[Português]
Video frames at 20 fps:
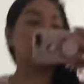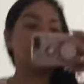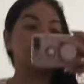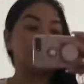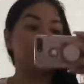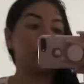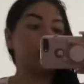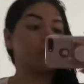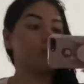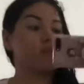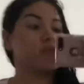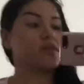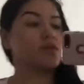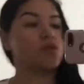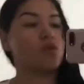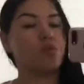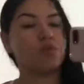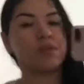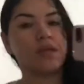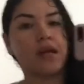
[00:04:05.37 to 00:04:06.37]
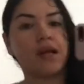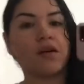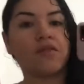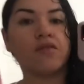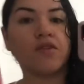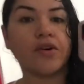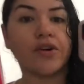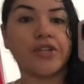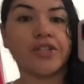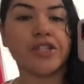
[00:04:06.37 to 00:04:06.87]
mostrar pra vocês como tá lá
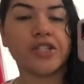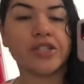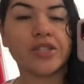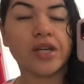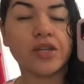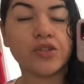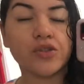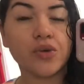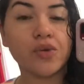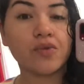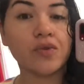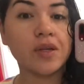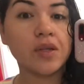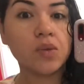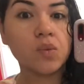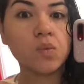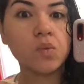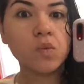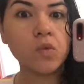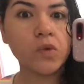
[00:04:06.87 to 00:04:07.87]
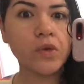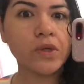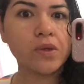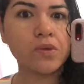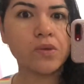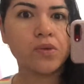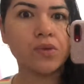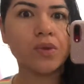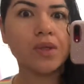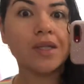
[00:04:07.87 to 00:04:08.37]
fora, gente. Tá chovendo
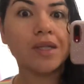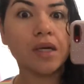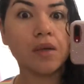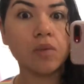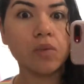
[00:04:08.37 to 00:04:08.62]
muito e tá